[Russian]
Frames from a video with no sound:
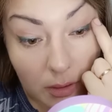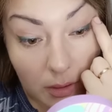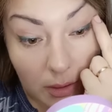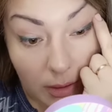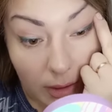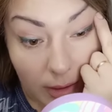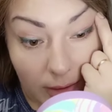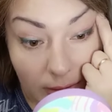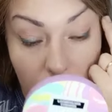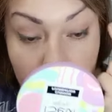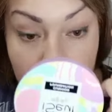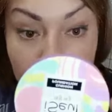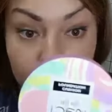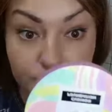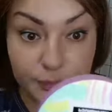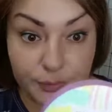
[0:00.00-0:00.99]
Так,
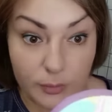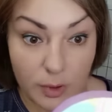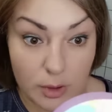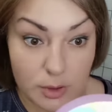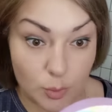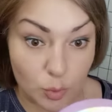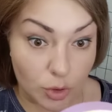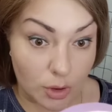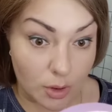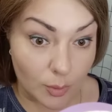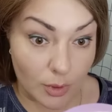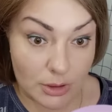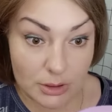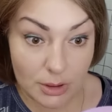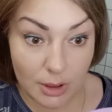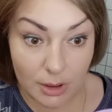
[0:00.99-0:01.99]
смотрим
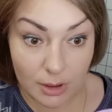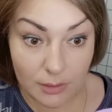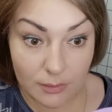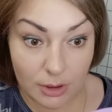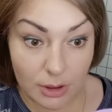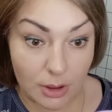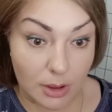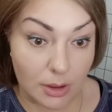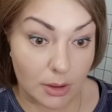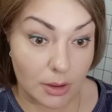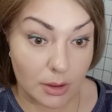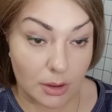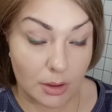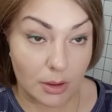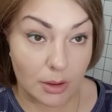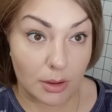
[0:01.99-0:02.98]
одинаковый, нет,
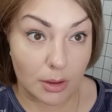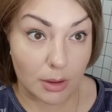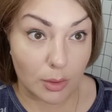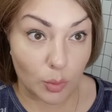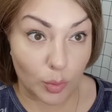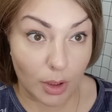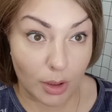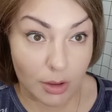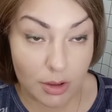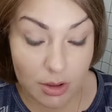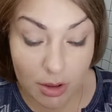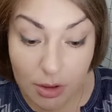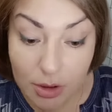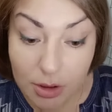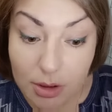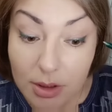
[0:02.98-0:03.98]
ну
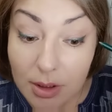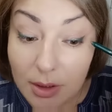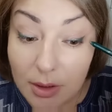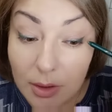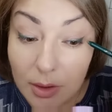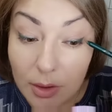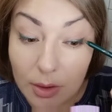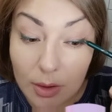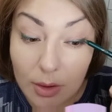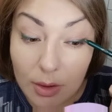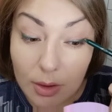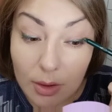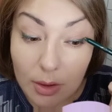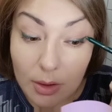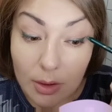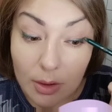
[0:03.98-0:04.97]
практически.
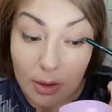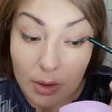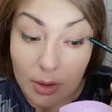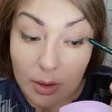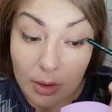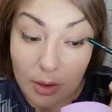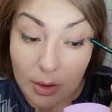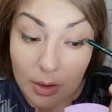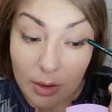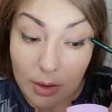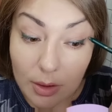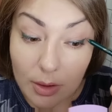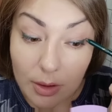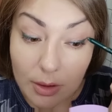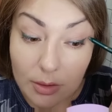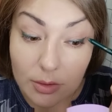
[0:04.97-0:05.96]

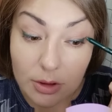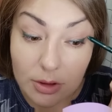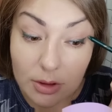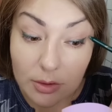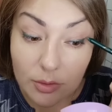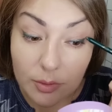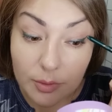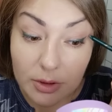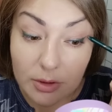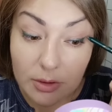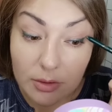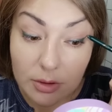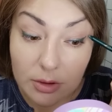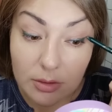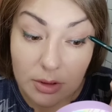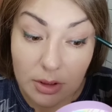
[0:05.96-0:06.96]
Хороший такой
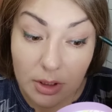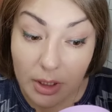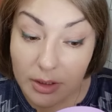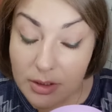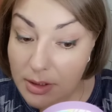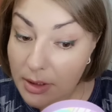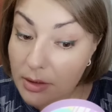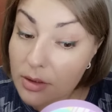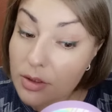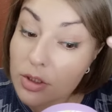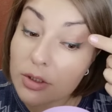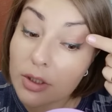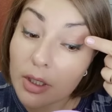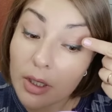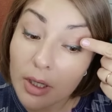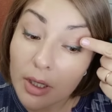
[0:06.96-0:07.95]
приглушенный
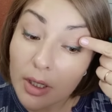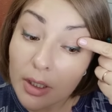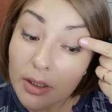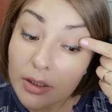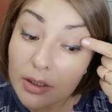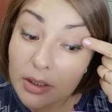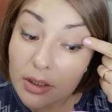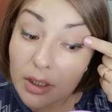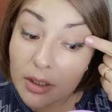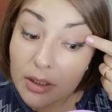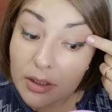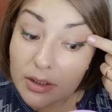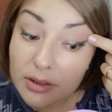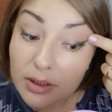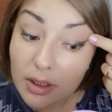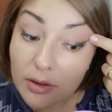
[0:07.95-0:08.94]
оттеночек, не
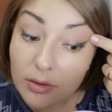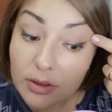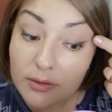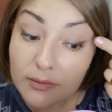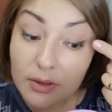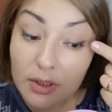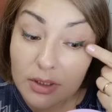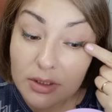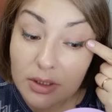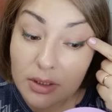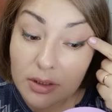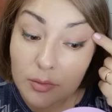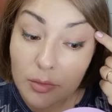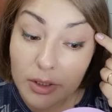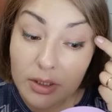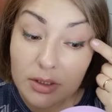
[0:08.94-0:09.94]
ярко-зеленый, в глаза не
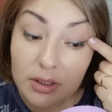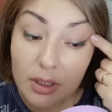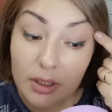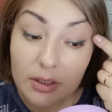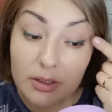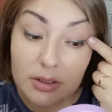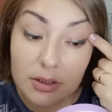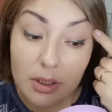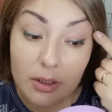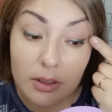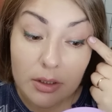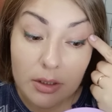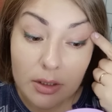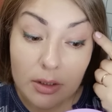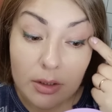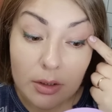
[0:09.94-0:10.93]
бросается,
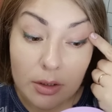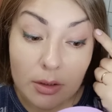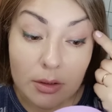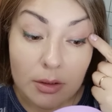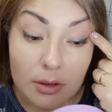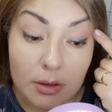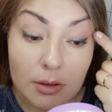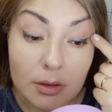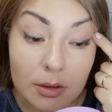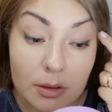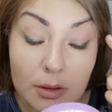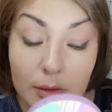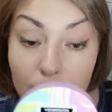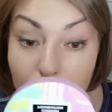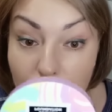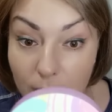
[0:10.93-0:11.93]

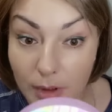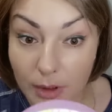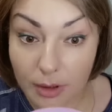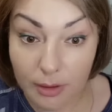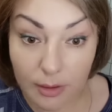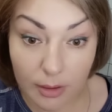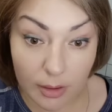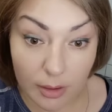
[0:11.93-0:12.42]
не,